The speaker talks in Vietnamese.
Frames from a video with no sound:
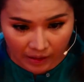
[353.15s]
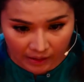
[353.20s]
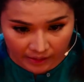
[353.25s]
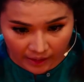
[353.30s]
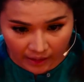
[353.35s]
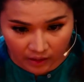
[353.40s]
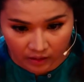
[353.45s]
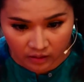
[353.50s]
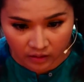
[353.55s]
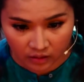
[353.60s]
Thật nha.
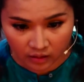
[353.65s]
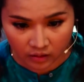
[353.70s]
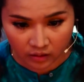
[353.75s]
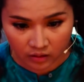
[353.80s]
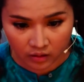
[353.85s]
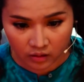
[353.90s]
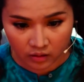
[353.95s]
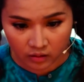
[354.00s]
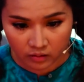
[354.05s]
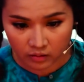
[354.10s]
Cải tạo ở
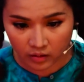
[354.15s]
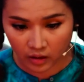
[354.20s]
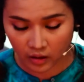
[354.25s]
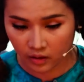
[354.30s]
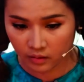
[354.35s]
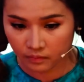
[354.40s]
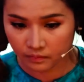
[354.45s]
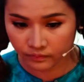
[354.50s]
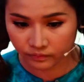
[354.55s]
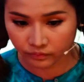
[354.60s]
tù chứ không phải
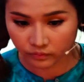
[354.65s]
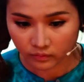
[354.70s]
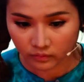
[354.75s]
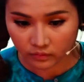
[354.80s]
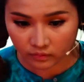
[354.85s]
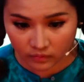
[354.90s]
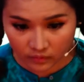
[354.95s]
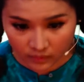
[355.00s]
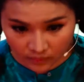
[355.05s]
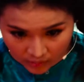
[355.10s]
chết ở
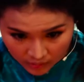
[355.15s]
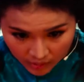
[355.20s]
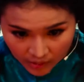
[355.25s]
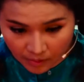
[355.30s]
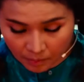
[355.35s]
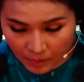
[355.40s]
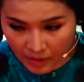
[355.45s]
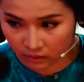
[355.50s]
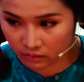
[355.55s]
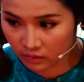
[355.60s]
tù.
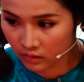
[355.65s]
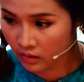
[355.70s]
Nha mình.